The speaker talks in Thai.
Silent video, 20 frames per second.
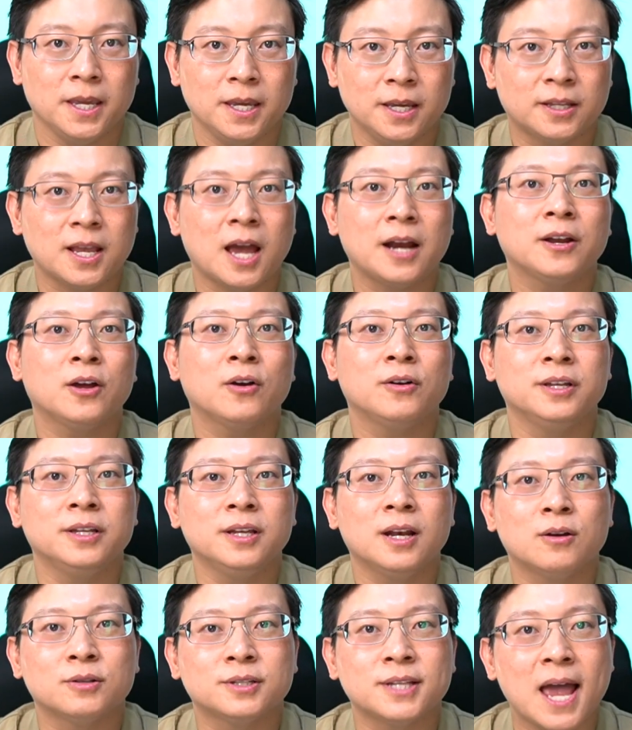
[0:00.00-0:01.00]
อีกทั้งในกรณี
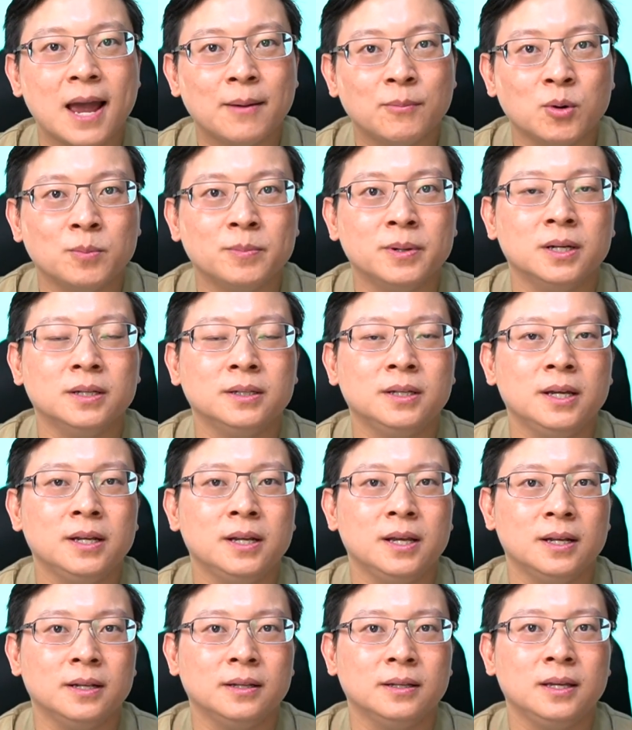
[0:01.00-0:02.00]
ที่เราสร้างบนพื้นที่
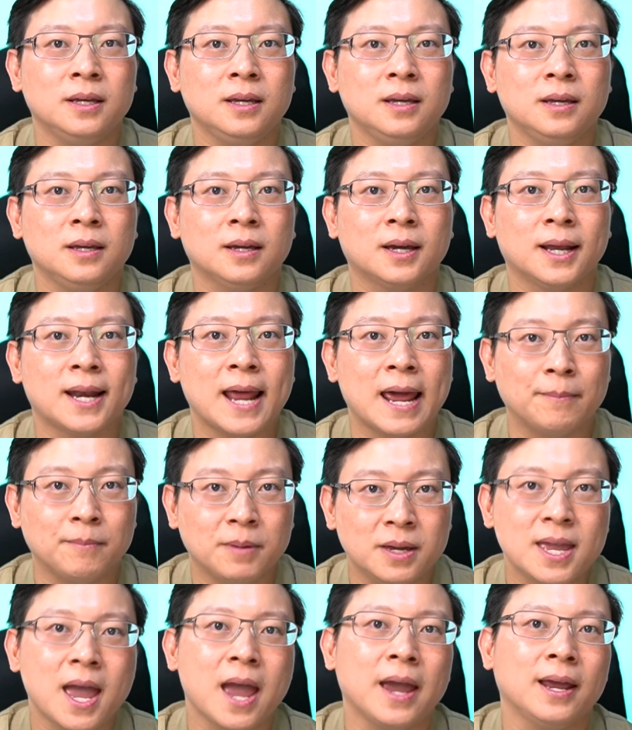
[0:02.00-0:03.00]
ดินที่ขนาด
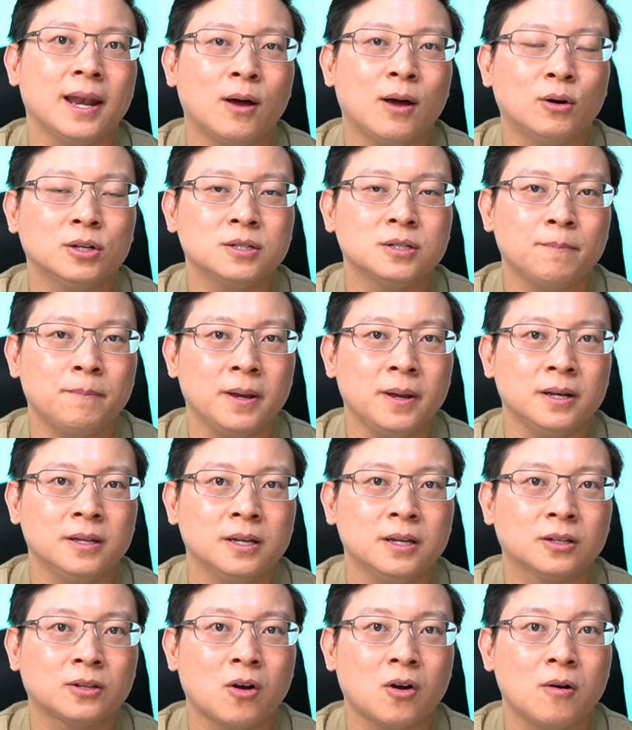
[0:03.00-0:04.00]
ไม่ใหญ่เราก็จำเป็น
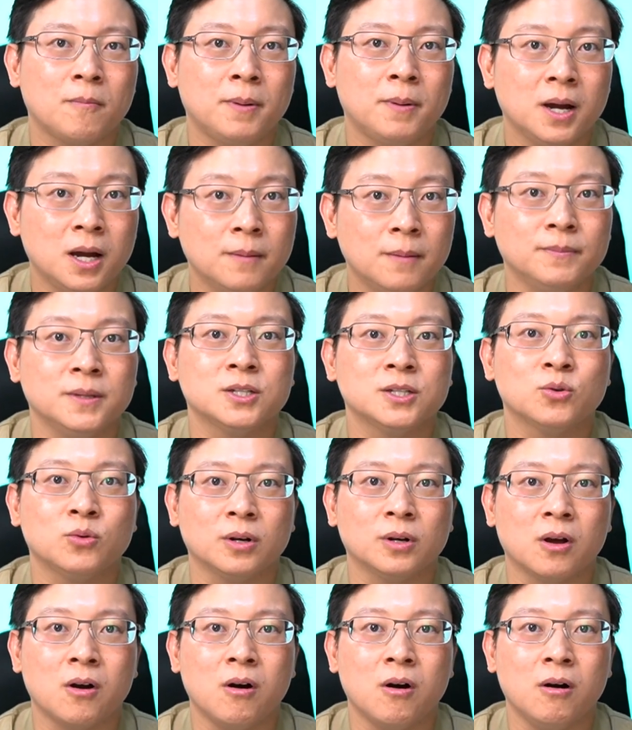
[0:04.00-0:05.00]
ที่จะต้องเพิ่มในส่ว
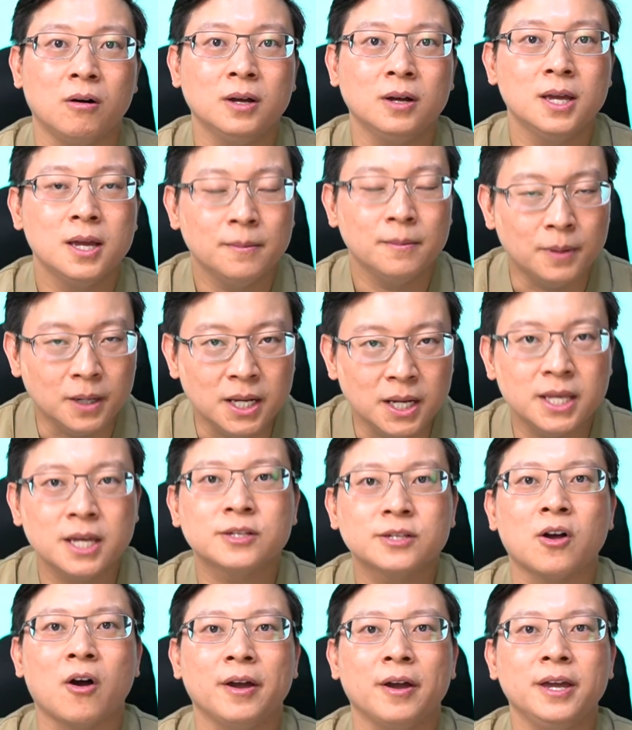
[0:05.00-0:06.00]
นของพื้นที่
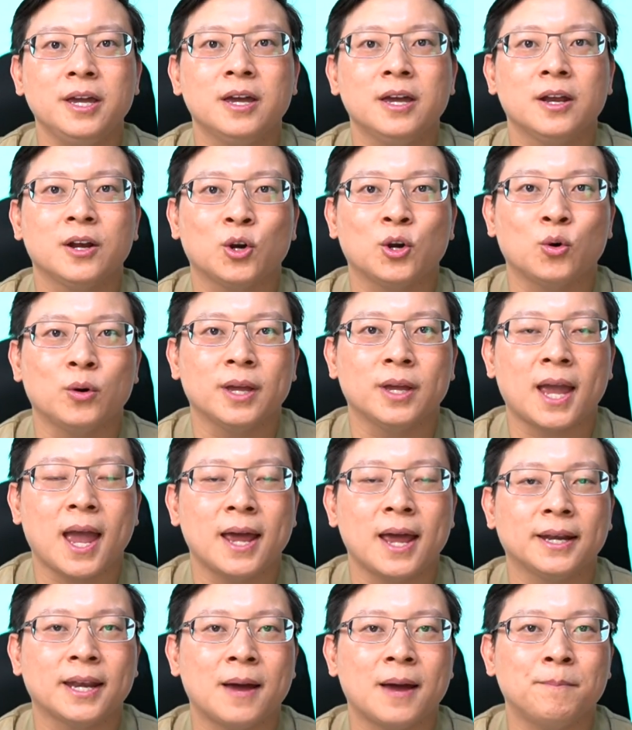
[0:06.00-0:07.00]
ใช้สอยโดย
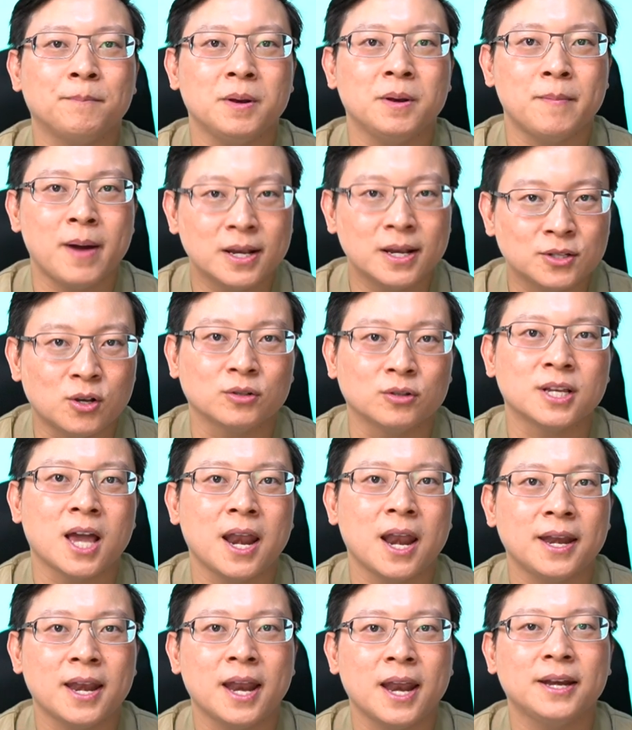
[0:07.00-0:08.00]
การทำเป็นบ้านสอง
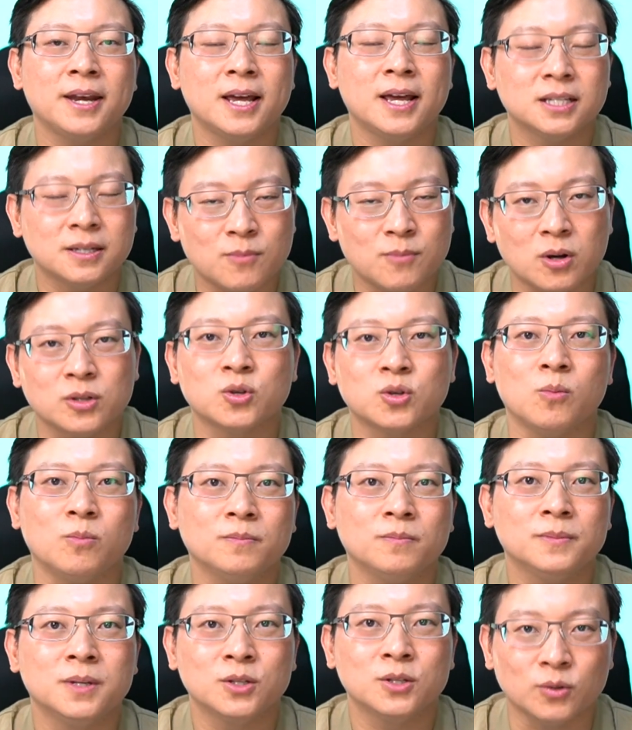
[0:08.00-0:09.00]
ชั้นนั้นน่าจะเหมาะสม
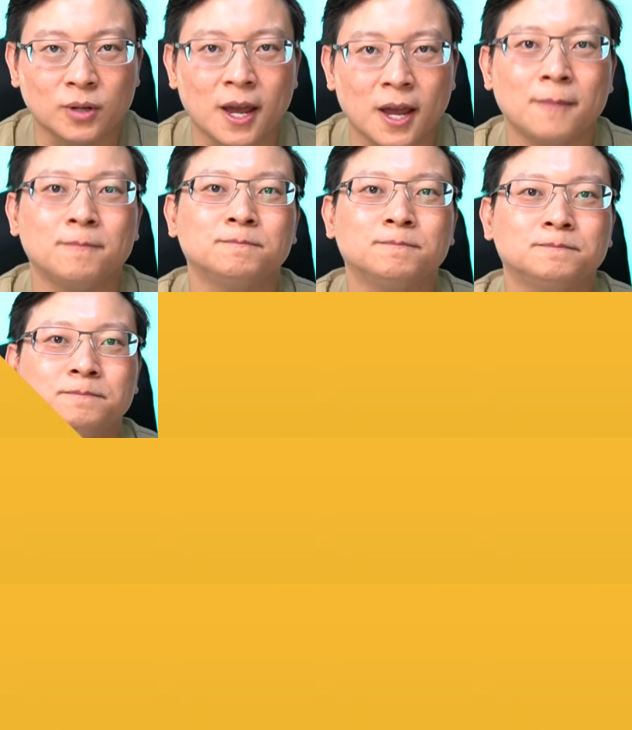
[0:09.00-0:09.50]
ที่สุดครับ